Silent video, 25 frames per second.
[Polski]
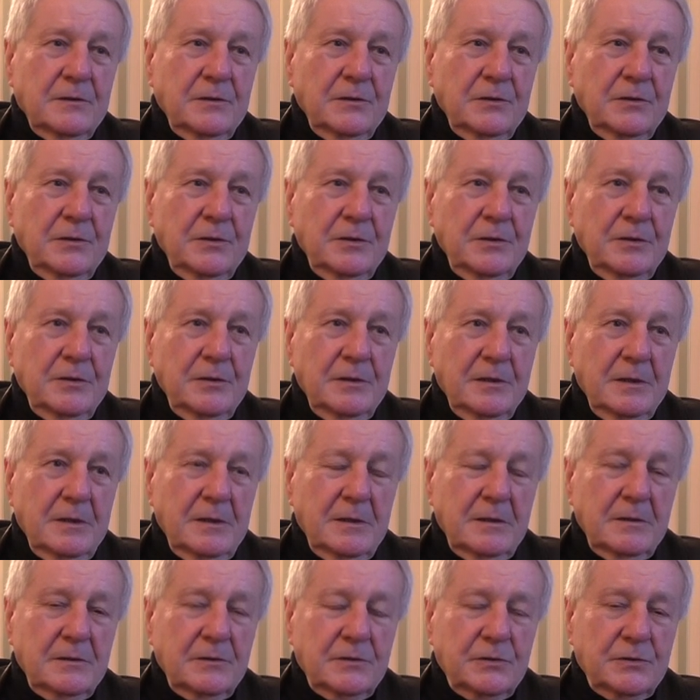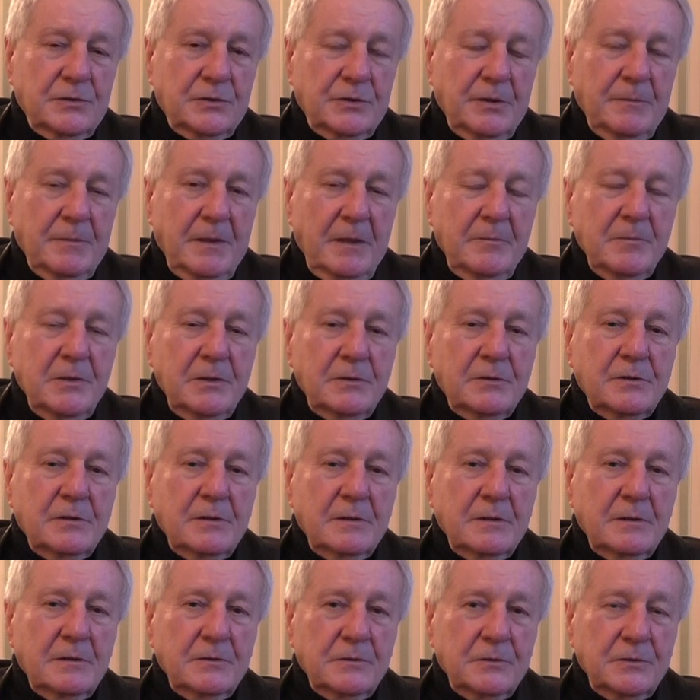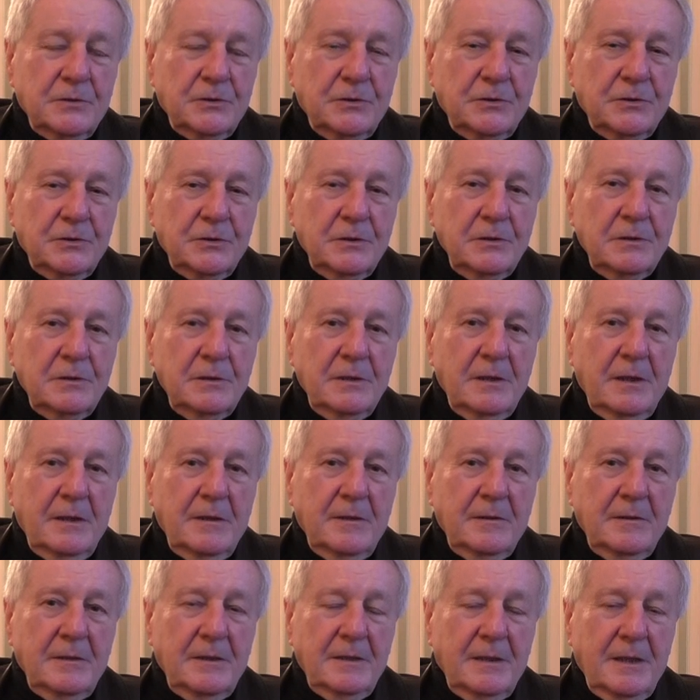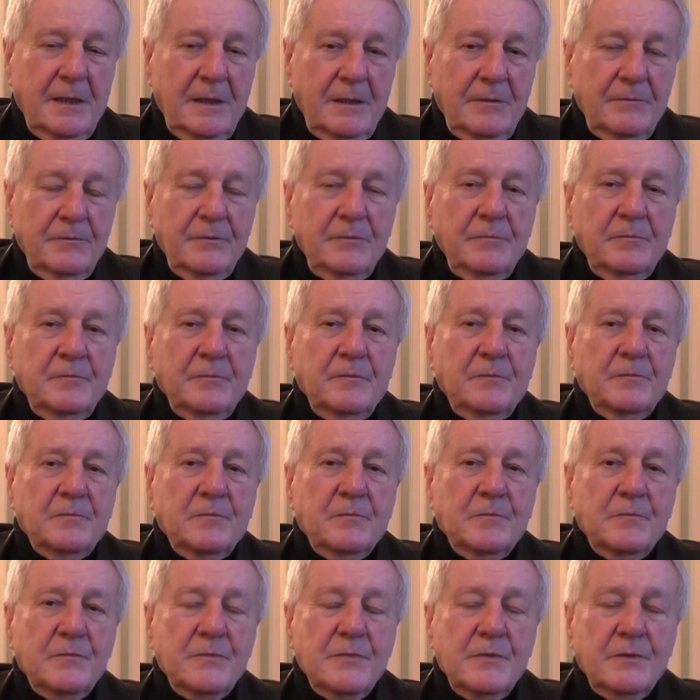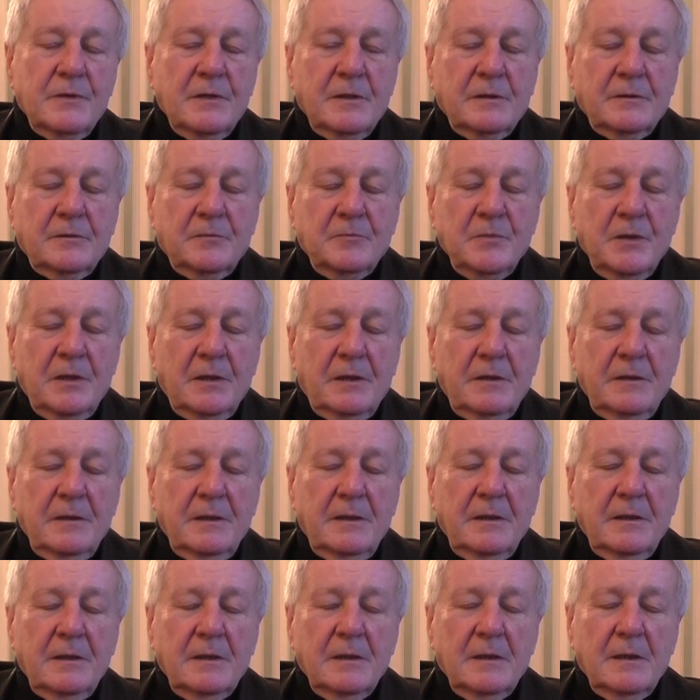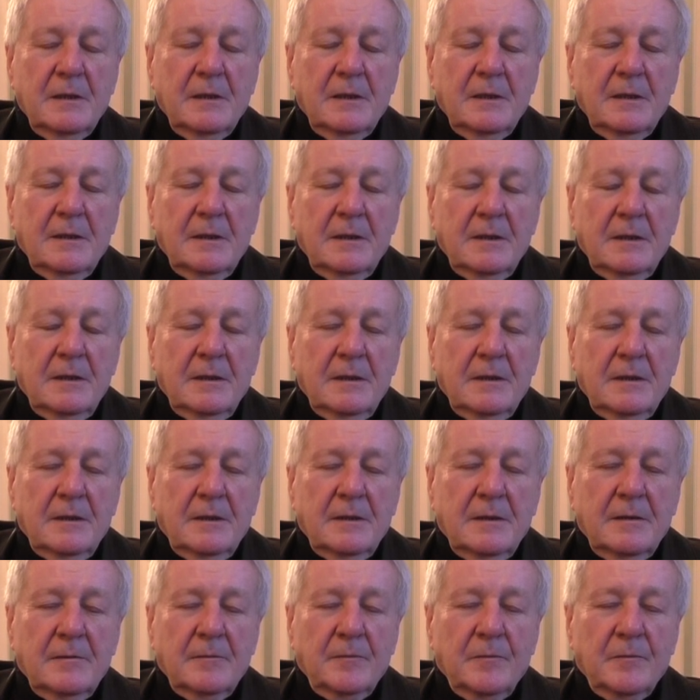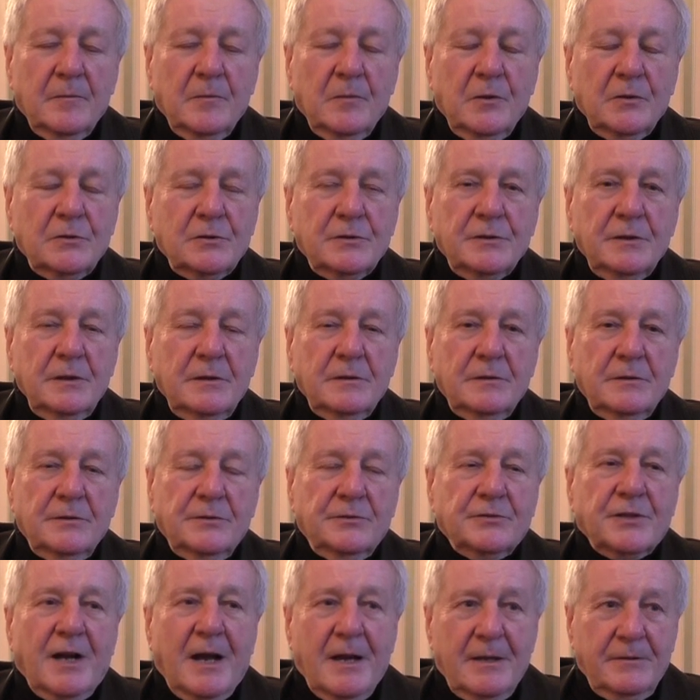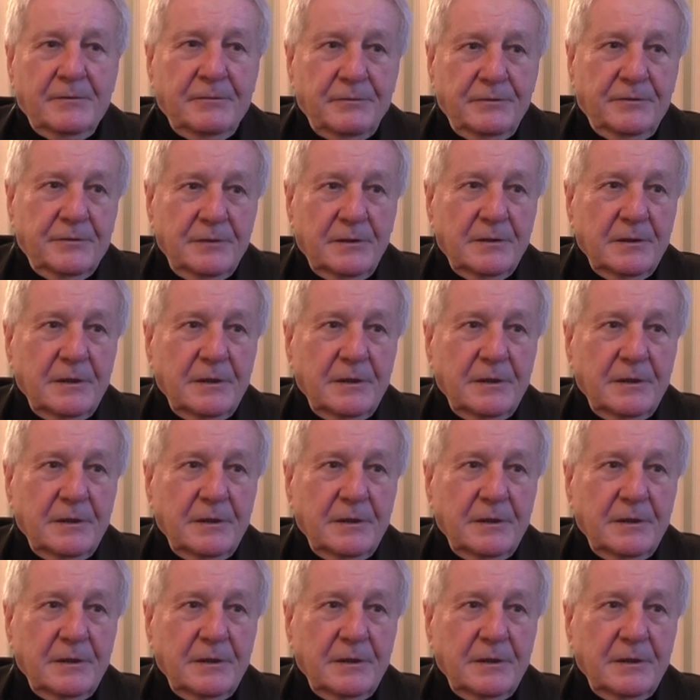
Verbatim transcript: I trzeba mieć silne nerwy, niezmiernie e, mocny drive